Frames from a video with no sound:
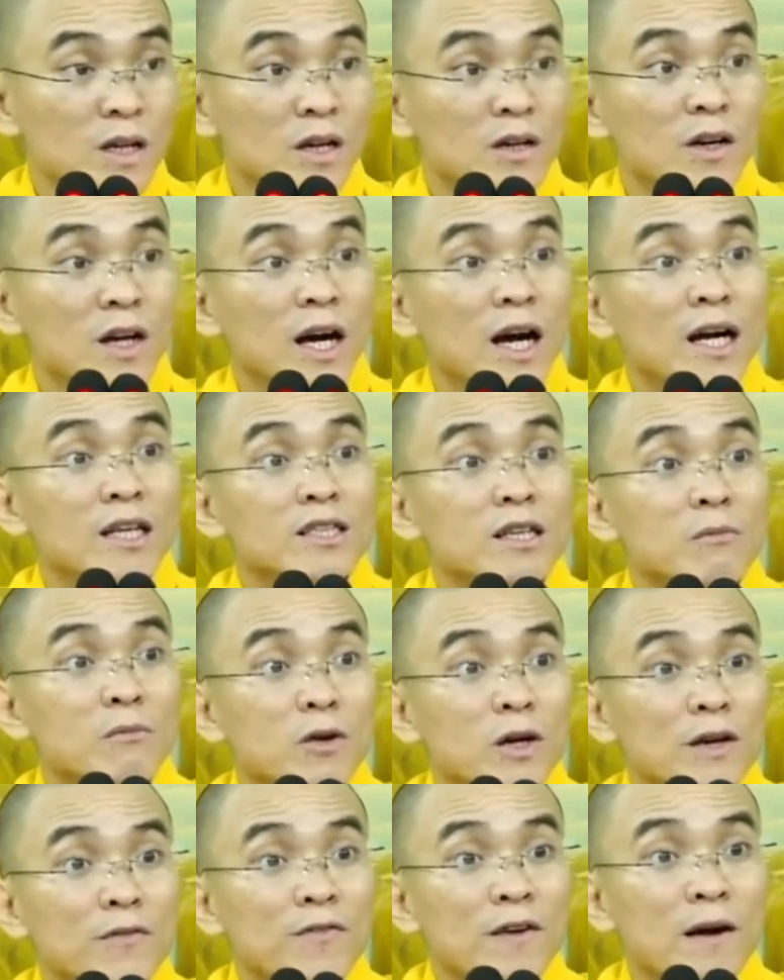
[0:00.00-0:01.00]
nó ở trong
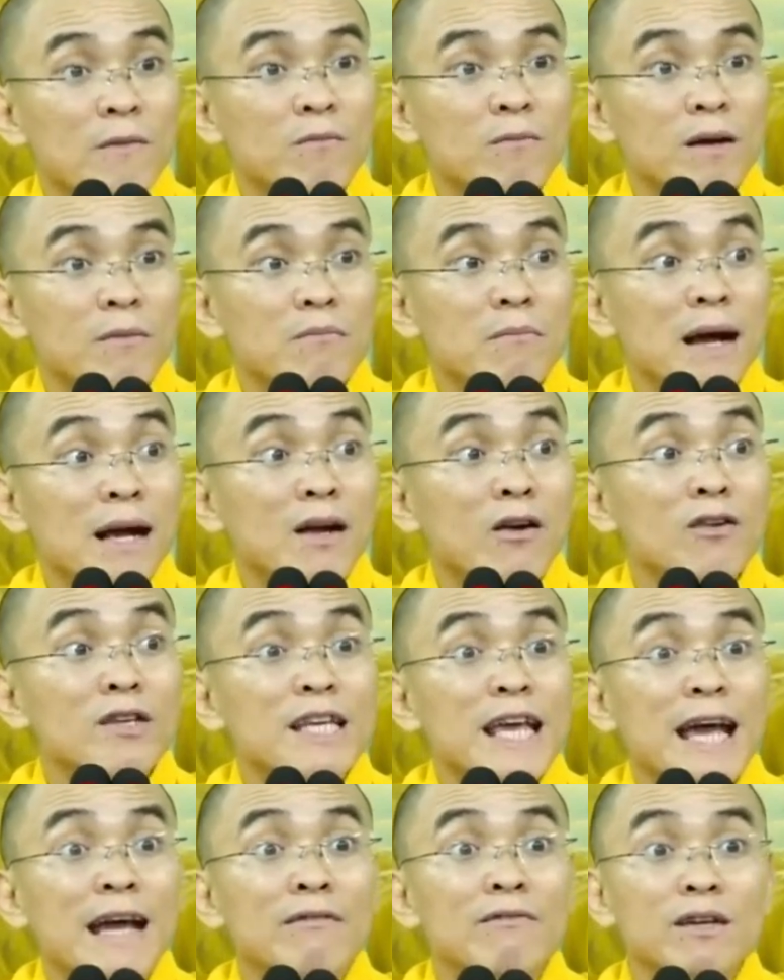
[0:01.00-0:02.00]
một cái phòng mà có
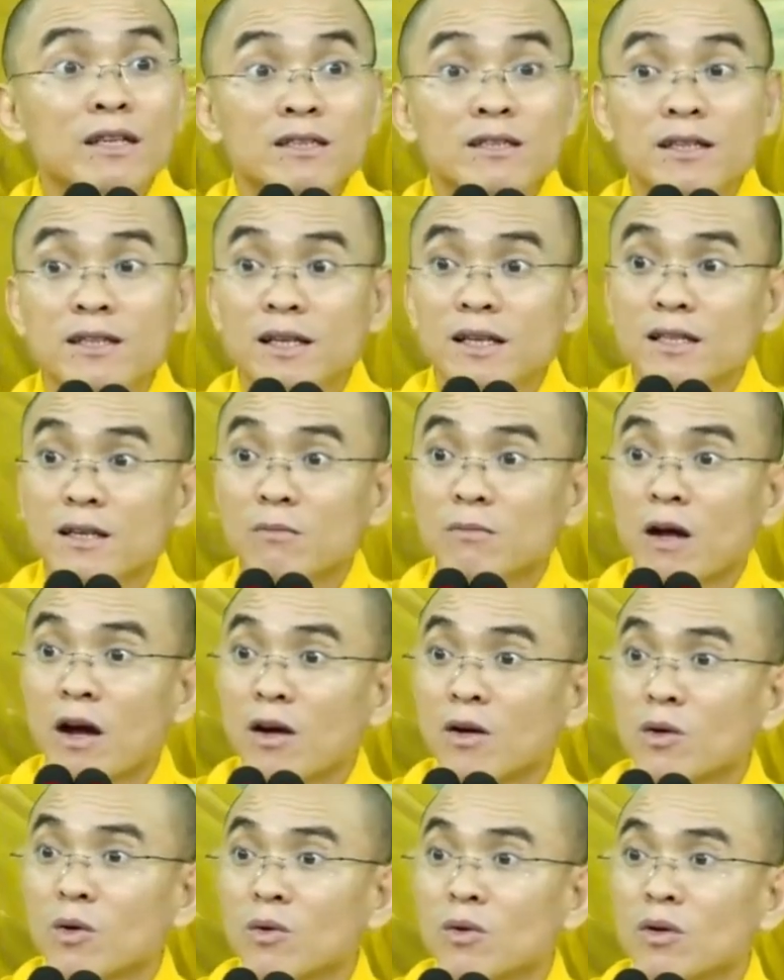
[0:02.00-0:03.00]
nhà vệ sinh ở trong
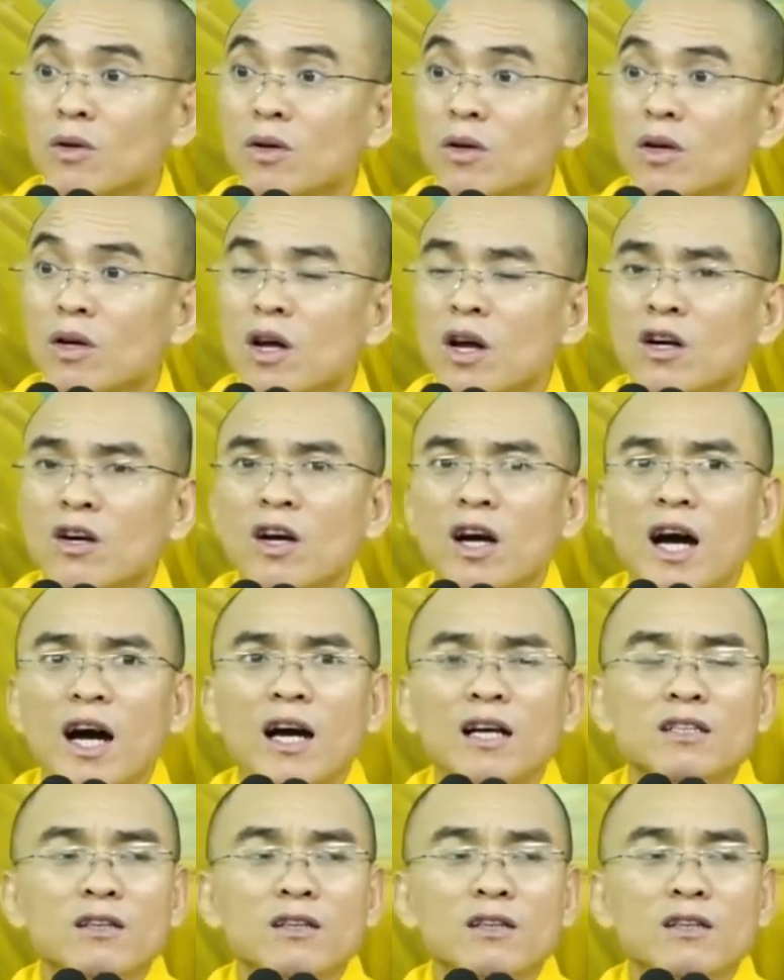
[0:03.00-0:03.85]
đó luôn nó ở